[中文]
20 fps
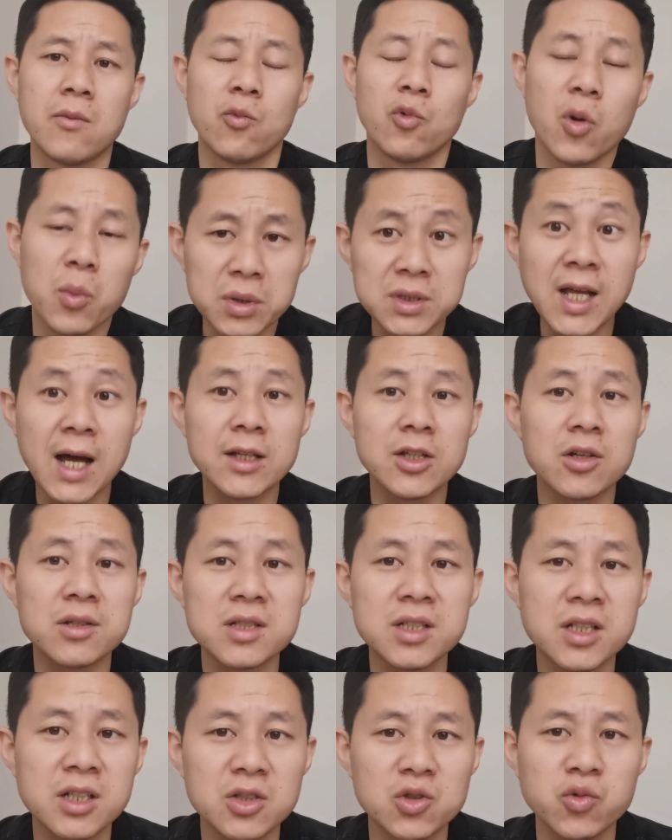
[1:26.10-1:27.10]
我们大脑
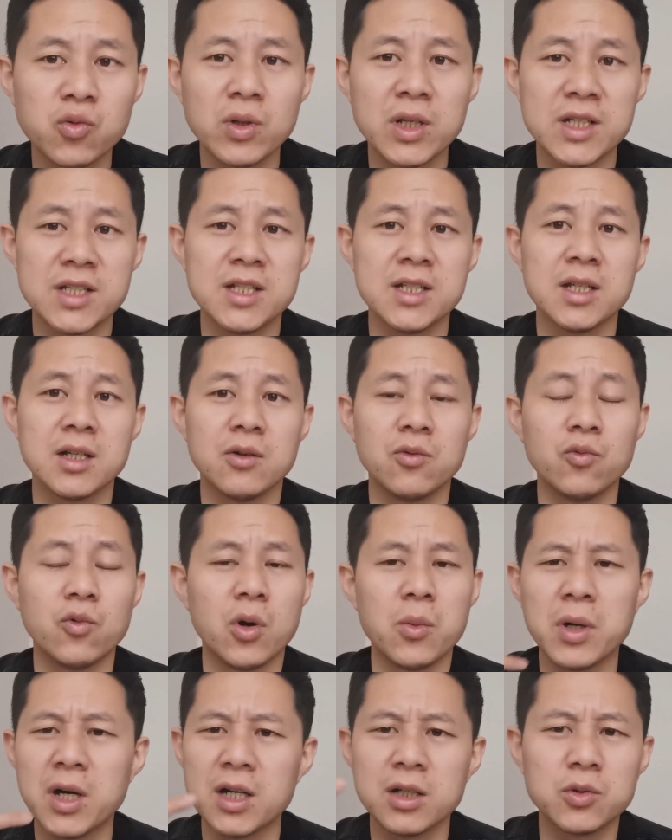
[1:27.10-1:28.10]
是一个处理器，
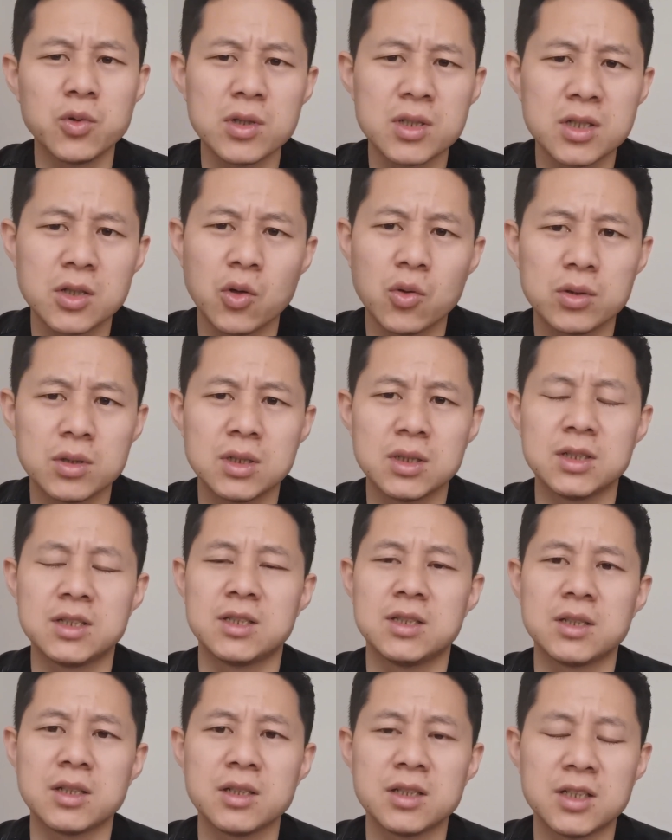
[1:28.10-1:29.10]
我们很多时候
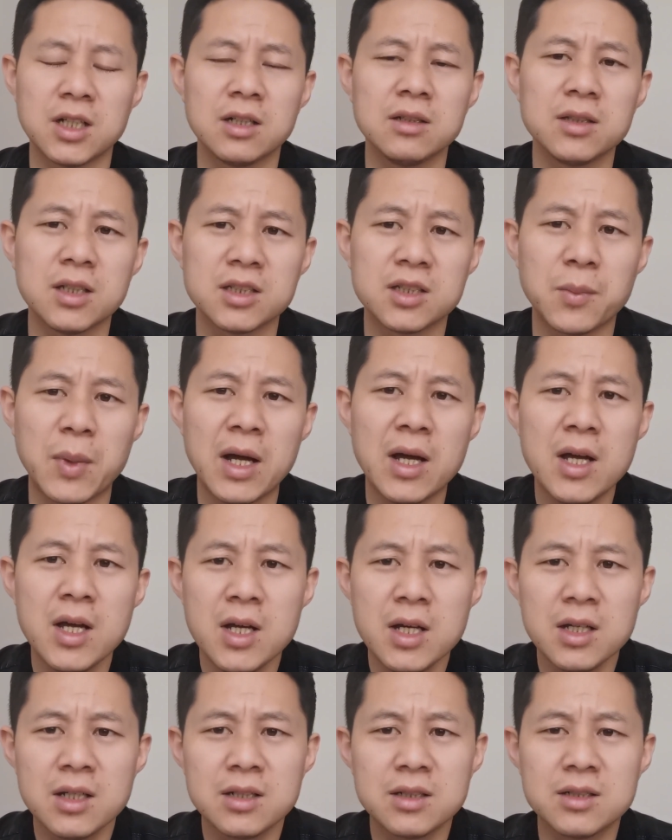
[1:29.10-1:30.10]
这个人的什么
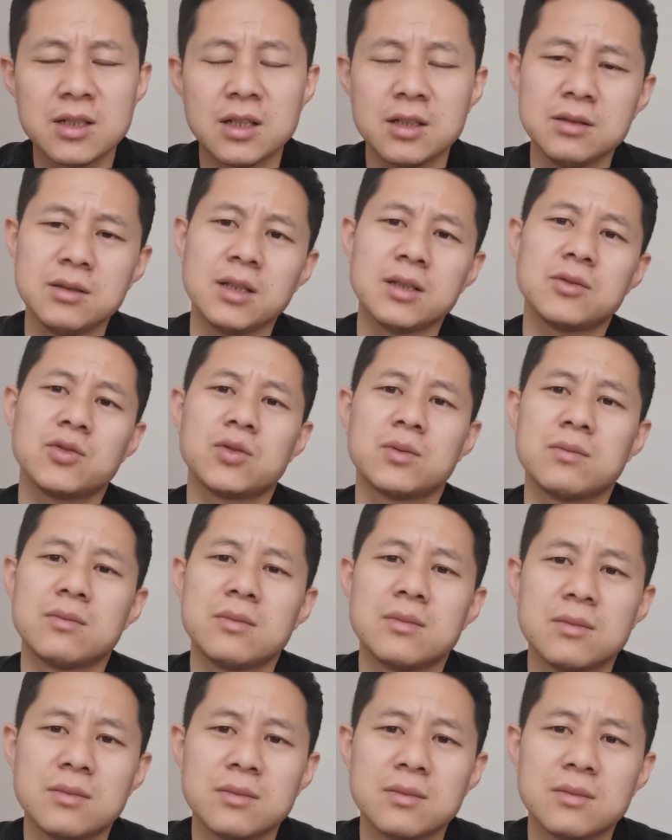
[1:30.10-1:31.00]
人的。